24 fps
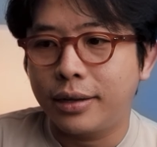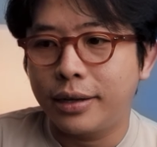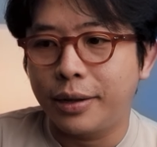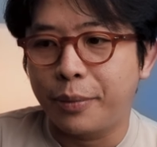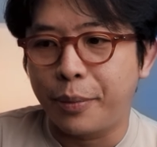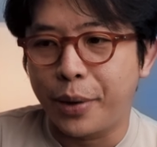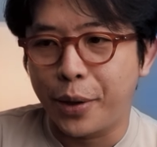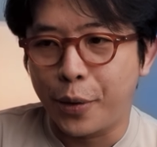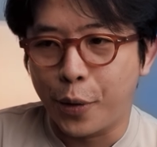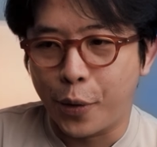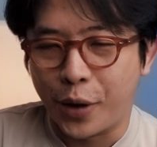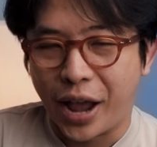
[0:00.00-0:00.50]
ยั
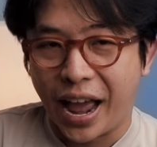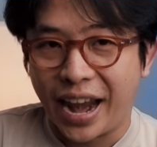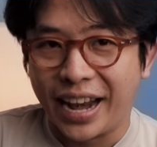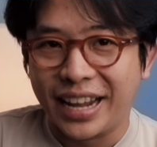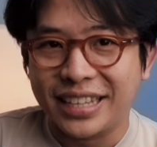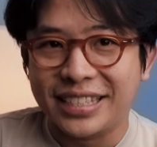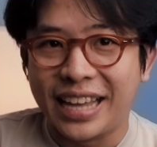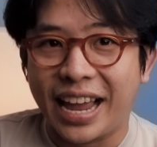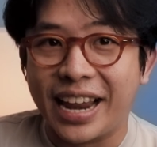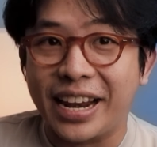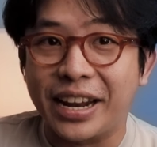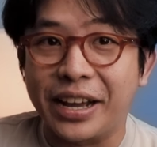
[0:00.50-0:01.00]
งไม่มีโอกาส
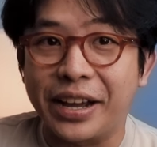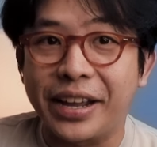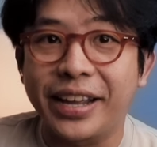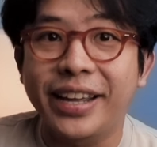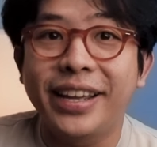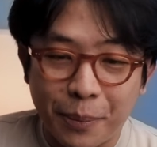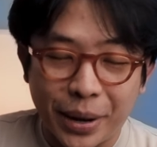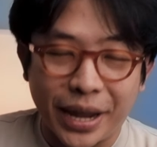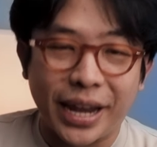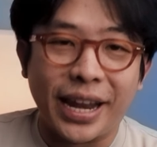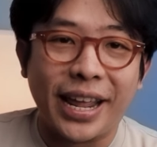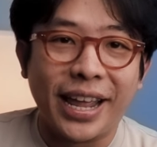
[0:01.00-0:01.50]
ได้ใส่เลย
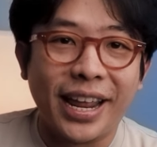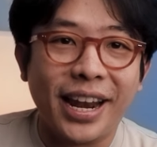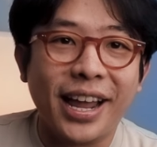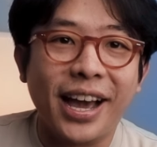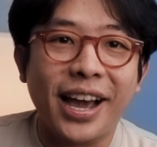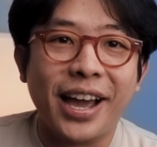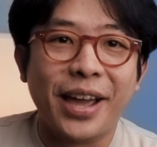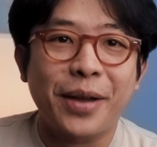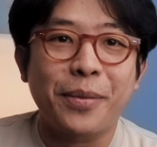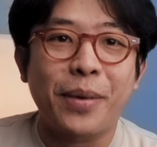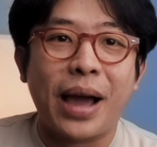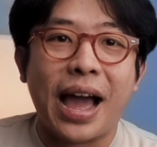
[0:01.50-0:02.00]
ปีนี้เล
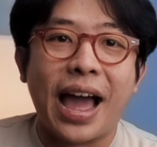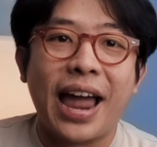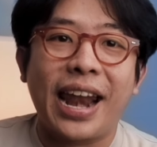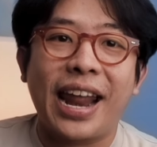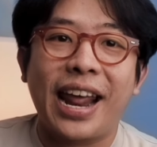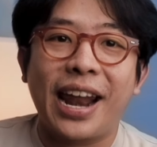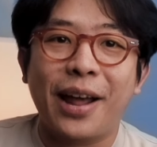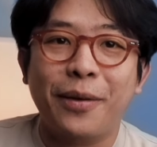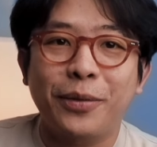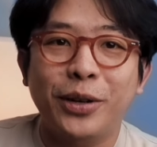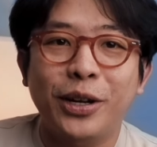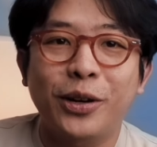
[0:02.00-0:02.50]
ยมา
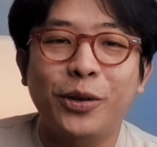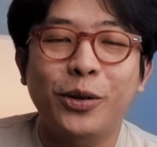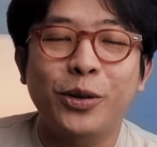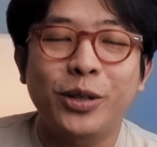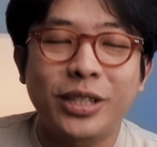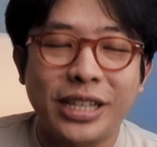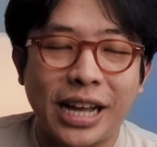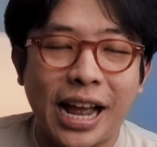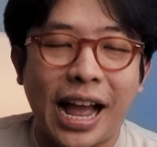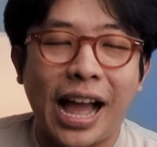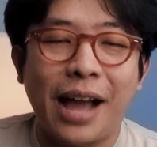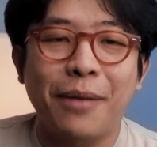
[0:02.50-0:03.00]
แนะนำให้
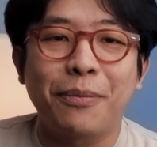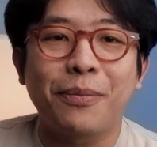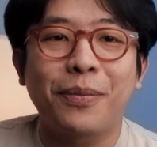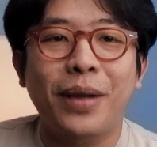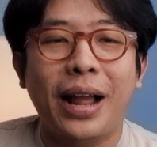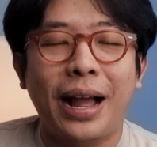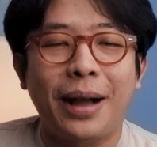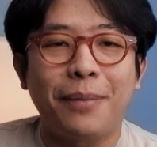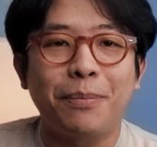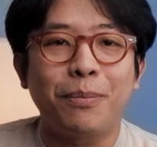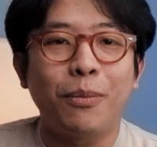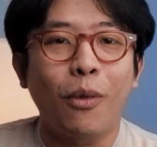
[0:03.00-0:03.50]
รู้จักครับ
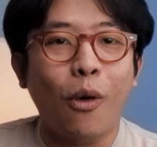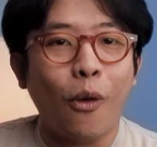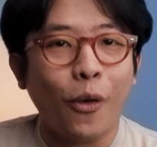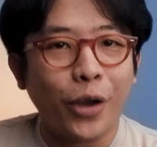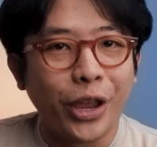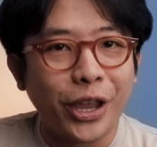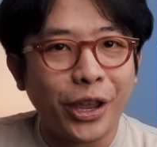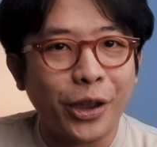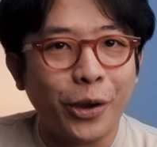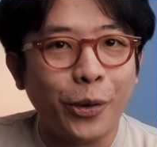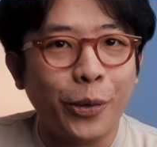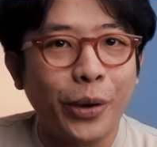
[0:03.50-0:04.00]
กับ b o
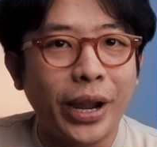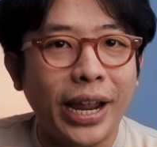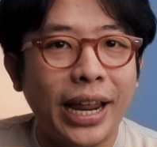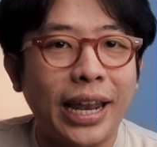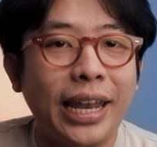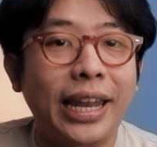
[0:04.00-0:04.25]
h u l